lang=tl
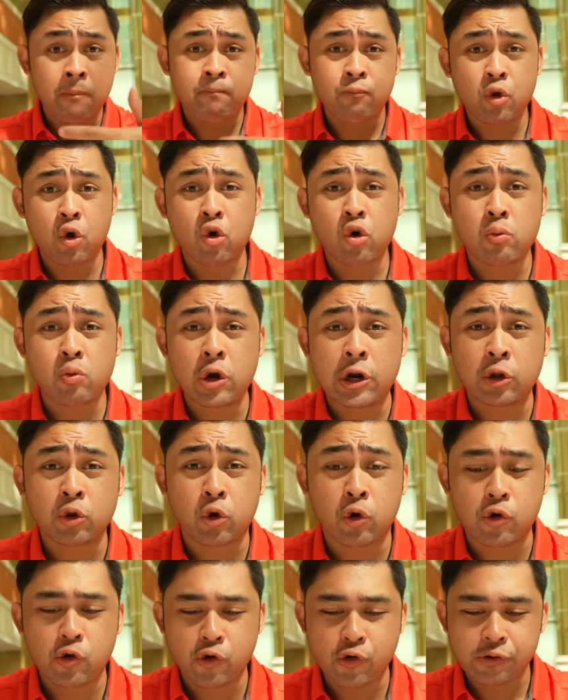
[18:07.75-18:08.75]
Yung kumuha ng
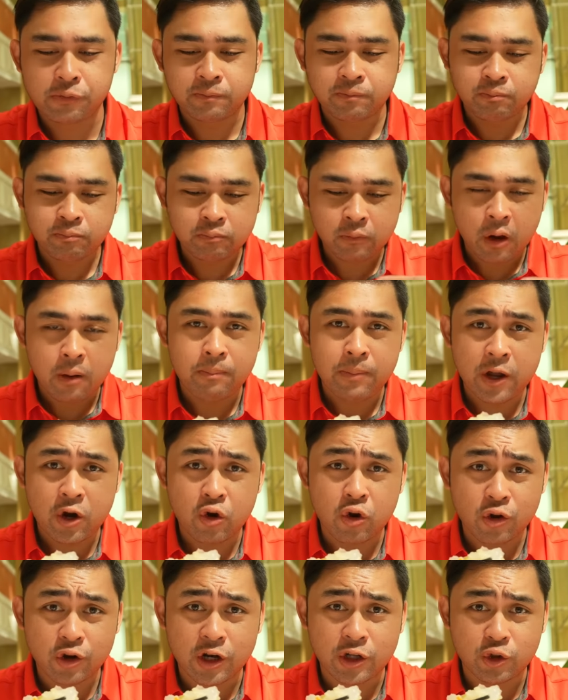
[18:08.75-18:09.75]
toyo. Pero
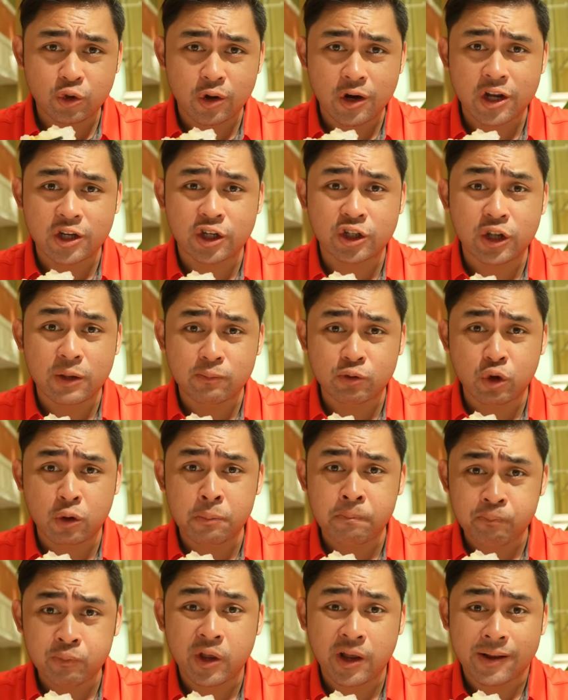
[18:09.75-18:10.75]
yung gantong klaseng dimsum,
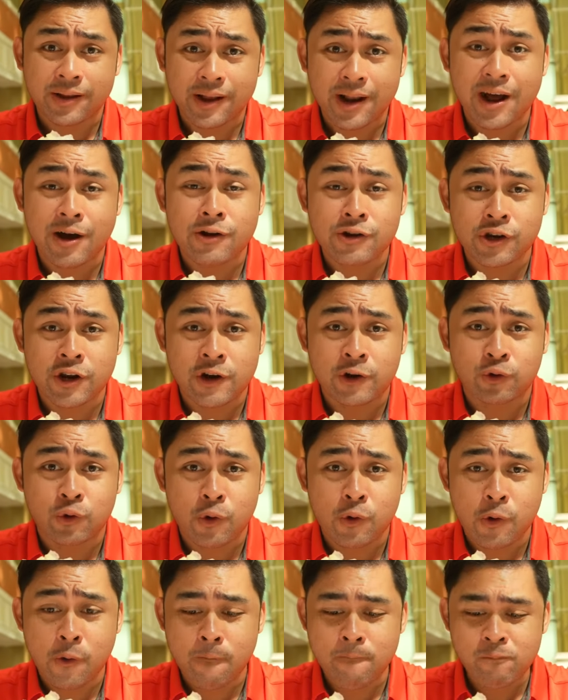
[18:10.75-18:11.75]
kailangan niya ng
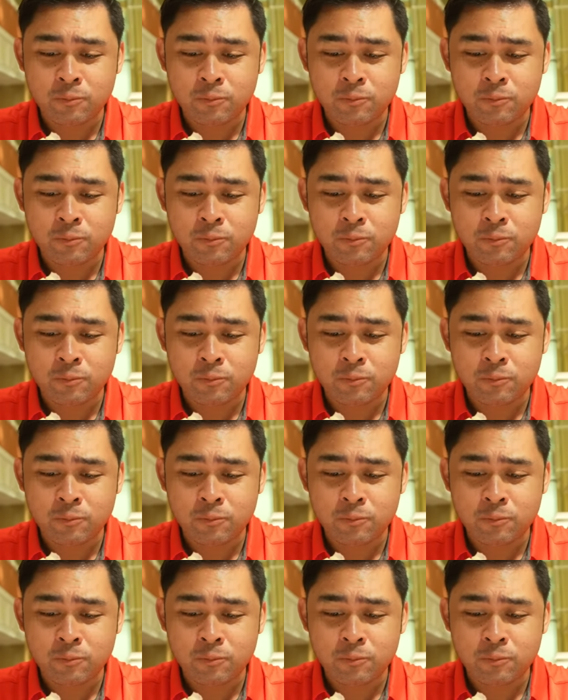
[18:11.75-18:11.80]
toyo.